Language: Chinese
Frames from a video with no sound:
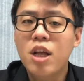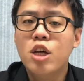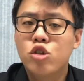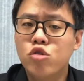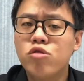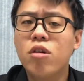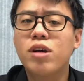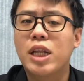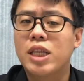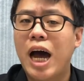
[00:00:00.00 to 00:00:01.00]
书中
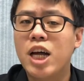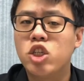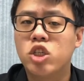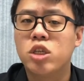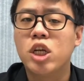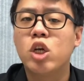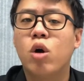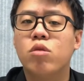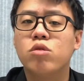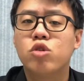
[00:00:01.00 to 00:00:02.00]
给的答案是利
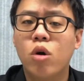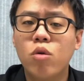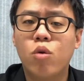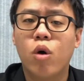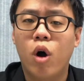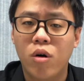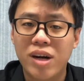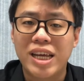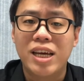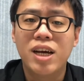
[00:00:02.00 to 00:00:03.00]
用中国红
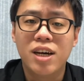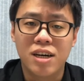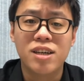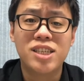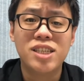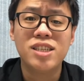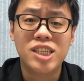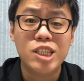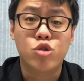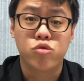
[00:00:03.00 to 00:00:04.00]
利和新
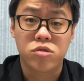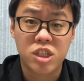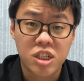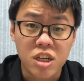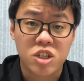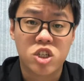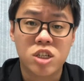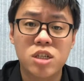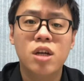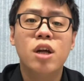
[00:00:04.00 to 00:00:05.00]
基础设
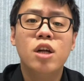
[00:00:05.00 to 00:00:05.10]
施，